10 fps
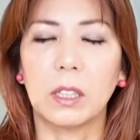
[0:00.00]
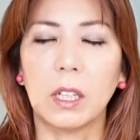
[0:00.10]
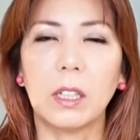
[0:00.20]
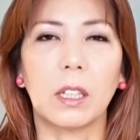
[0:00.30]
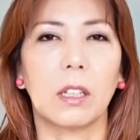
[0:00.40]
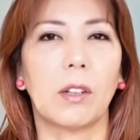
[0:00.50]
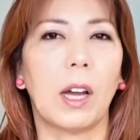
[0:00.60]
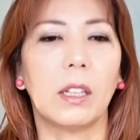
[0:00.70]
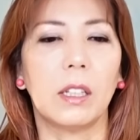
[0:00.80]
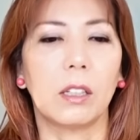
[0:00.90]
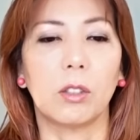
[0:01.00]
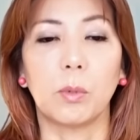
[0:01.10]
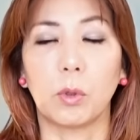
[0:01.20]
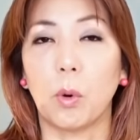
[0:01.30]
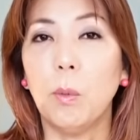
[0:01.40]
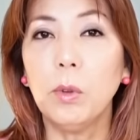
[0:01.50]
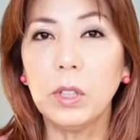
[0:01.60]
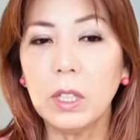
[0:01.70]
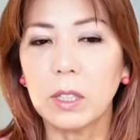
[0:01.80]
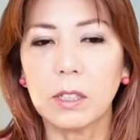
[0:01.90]
出てきてるアイデアというものを
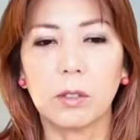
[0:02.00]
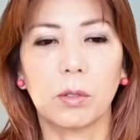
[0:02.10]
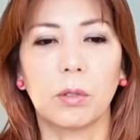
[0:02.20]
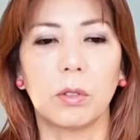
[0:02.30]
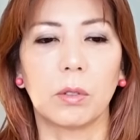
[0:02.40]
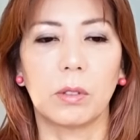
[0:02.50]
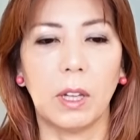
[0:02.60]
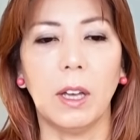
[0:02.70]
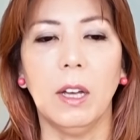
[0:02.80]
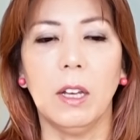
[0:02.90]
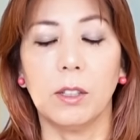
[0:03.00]
表に出すことによって